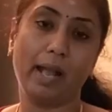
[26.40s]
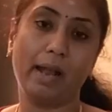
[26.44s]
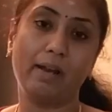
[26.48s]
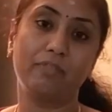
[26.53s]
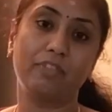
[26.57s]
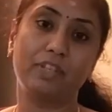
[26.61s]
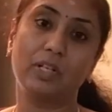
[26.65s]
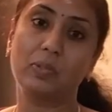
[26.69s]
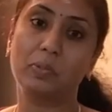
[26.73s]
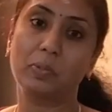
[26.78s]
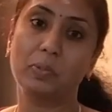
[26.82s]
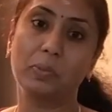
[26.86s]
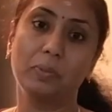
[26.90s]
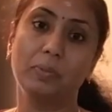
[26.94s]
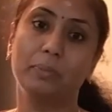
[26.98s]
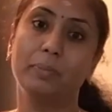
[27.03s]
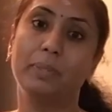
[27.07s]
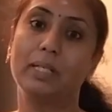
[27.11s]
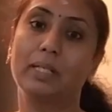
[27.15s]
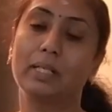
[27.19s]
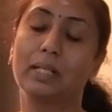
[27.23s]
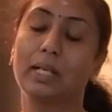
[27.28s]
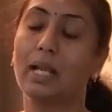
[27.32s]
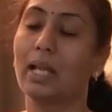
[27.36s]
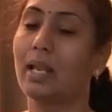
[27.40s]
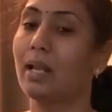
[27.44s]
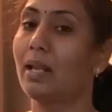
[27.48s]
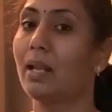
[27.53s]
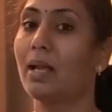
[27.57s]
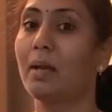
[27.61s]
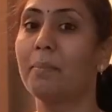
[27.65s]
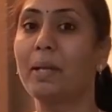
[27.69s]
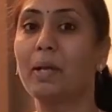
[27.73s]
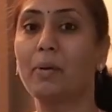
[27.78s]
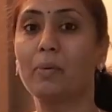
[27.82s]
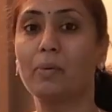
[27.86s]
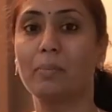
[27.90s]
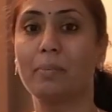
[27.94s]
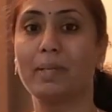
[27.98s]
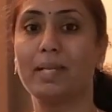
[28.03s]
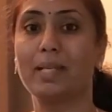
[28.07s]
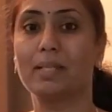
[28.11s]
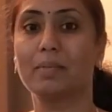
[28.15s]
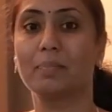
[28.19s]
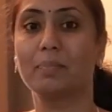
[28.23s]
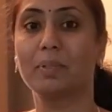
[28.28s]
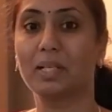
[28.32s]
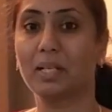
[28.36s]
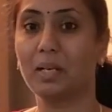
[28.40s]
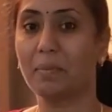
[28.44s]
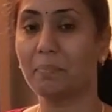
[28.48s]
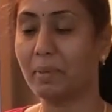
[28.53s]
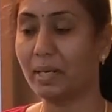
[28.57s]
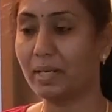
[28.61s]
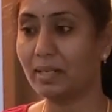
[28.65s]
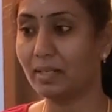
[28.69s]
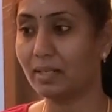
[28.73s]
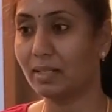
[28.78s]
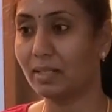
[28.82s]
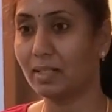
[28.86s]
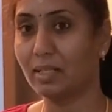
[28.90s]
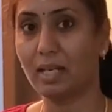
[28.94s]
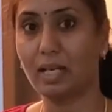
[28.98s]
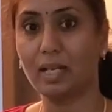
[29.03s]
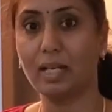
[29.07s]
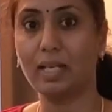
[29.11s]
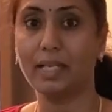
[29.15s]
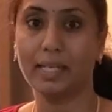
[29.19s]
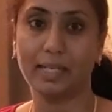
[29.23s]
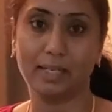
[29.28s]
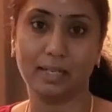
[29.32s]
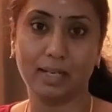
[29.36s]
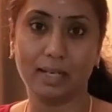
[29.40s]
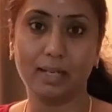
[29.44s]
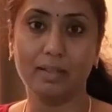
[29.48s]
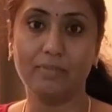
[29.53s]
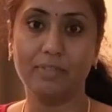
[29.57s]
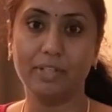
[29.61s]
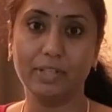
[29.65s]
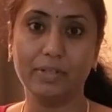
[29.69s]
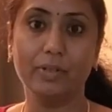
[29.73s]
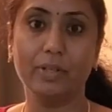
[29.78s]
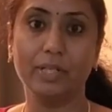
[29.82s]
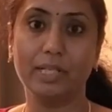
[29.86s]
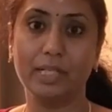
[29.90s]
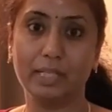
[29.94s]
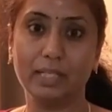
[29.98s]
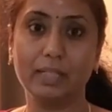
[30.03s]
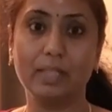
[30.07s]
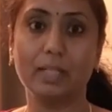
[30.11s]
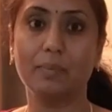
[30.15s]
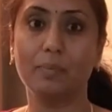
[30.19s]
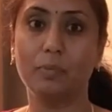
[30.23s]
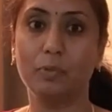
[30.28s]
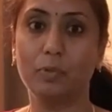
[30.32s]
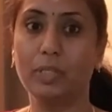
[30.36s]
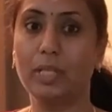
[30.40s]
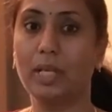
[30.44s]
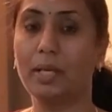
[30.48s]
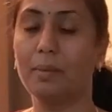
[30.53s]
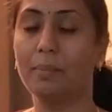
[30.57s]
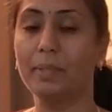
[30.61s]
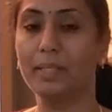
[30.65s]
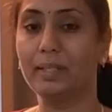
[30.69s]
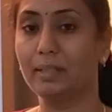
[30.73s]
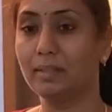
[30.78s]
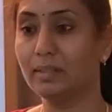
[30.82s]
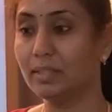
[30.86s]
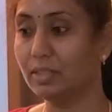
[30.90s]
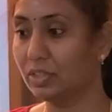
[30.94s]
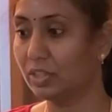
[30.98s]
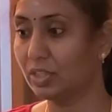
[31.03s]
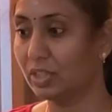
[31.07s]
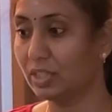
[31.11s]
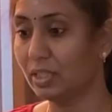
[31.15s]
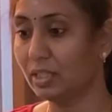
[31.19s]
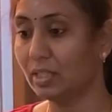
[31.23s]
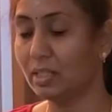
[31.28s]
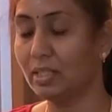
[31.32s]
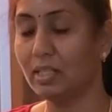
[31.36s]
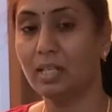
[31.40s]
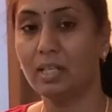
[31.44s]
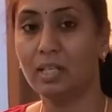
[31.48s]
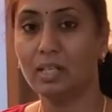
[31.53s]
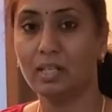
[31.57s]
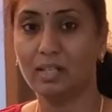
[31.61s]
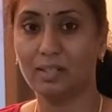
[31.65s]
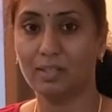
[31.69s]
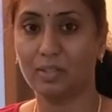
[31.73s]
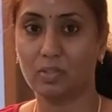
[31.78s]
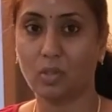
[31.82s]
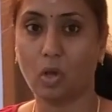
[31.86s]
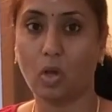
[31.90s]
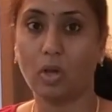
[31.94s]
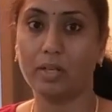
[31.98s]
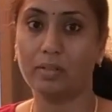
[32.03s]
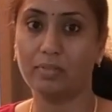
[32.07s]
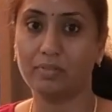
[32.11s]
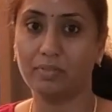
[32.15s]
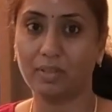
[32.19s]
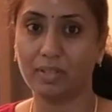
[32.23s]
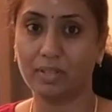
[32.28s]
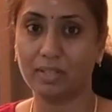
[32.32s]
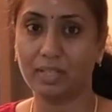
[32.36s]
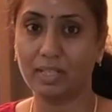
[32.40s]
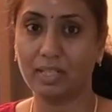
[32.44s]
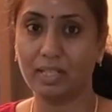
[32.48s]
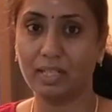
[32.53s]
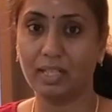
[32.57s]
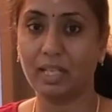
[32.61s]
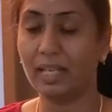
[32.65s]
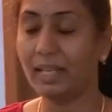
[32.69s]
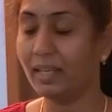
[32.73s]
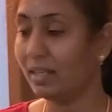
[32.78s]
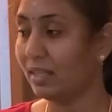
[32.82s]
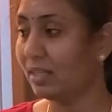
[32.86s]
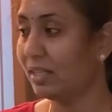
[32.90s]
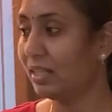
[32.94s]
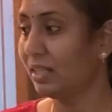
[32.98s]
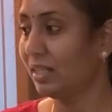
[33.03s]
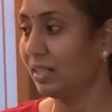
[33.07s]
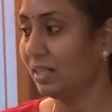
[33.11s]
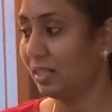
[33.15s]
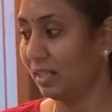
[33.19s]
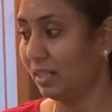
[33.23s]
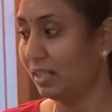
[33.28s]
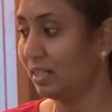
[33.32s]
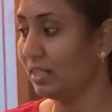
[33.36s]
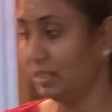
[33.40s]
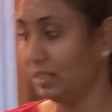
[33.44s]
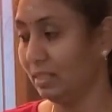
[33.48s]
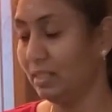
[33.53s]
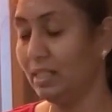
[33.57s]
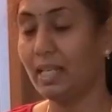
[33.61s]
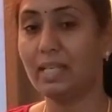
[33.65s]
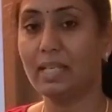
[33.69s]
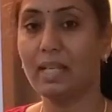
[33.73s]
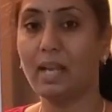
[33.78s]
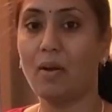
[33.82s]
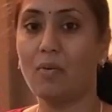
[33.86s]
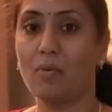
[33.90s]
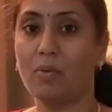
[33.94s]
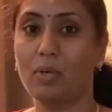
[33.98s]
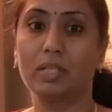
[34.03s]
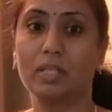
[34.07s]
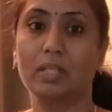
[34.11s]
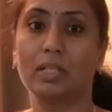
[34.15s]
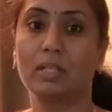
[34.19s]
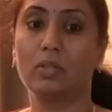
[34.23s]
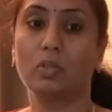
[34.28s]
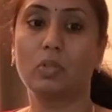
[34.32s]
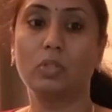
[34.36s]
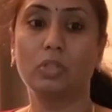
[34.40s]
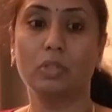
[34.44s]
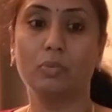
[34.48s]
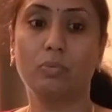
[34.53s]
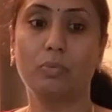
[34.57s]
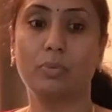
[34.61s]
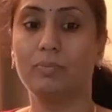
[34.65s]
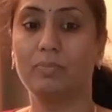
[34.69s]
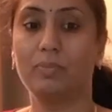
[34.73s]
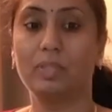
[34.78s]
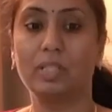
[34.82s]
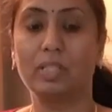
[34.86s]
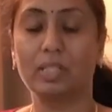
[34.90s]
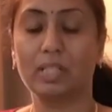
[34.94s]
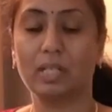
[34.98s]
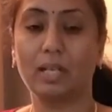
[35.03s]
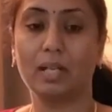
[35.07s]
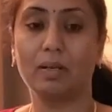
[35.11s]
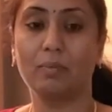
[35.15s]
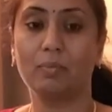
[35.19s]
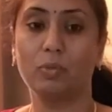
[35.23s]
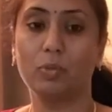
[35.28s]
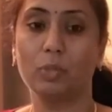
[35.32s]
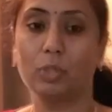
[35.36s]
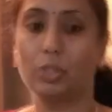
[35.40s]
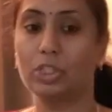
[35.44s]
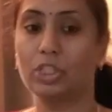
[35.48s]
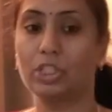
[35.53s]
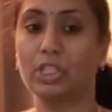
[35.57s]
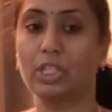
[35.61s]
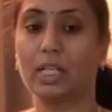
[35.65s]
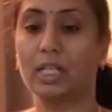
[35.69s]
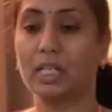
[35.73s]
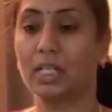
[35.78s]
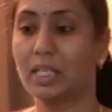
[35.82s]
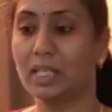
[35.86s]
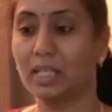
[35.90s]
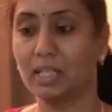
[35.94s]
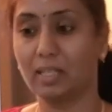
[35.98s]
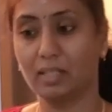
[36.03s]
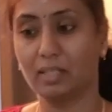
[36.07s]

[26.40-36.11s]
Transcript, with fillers: ஆஃப்டர் ஸ்கூல் ஒர்க்கு எல்லாமே அவங்க பேஸ்மெண்ட்டில் பண்ணுறதுனால என்னால் வீடியோ எடுக்க முடியாமல் இருந்துச்சு சாரி ஃபார் த டிலே இன்னைக்கு அவங்களுக்கு கொஞ்சம் எல்லாம் முடிச்சிட்டாங்க